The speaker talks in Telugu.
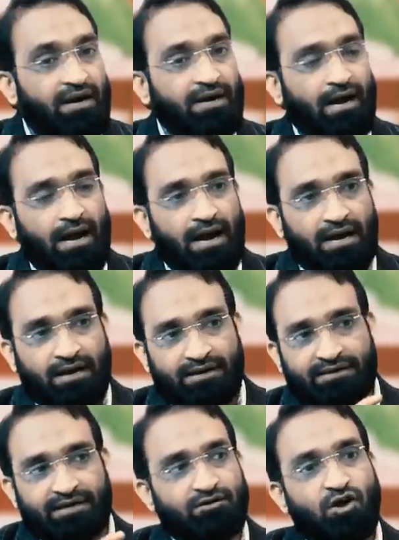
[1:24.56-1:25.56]
అంటే ఆ
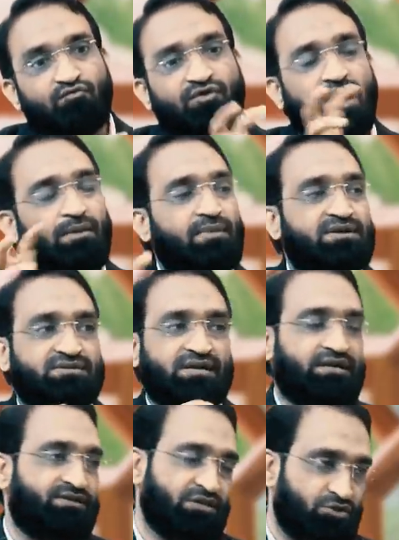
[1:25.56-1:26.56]
కంటెంట్ ఆ ఫార్ములాస్
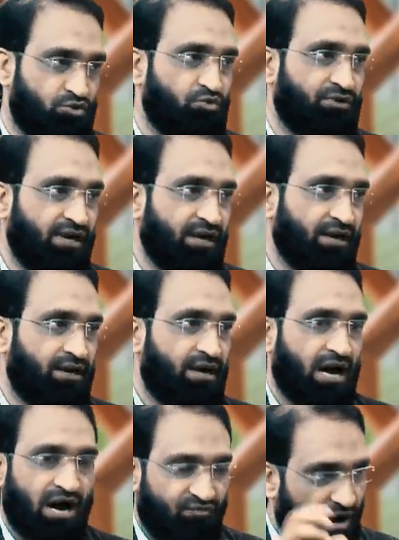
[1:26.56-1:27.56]
కనుక తెలుసుకుంటే
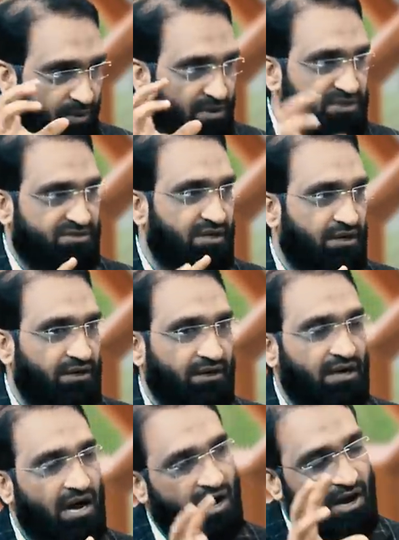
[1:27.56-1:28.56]
ఆ ఫార్ములాస్
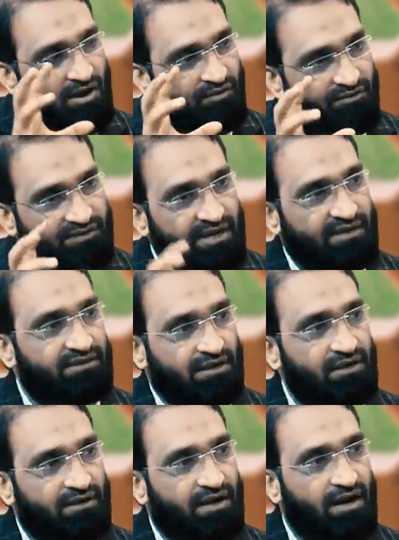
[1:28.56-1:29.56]
తగ్గట్టుగా దానికి
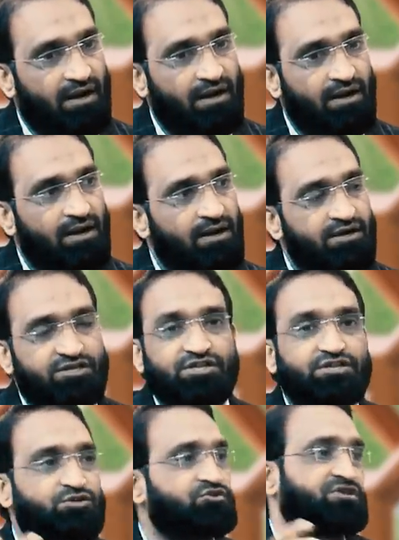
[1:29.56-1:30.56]
తగ్గట్టుగా
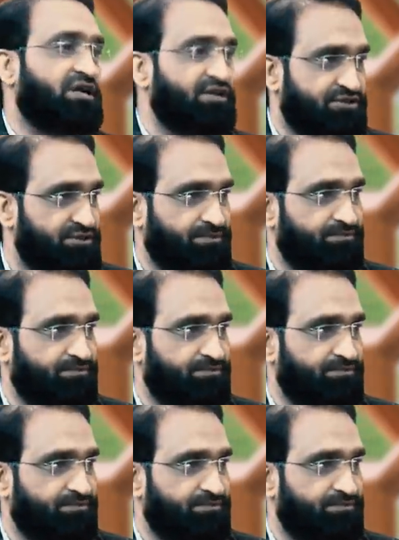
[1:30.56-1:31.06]
డిసిషన్ తీసుకుంటే చాలా ఈజీ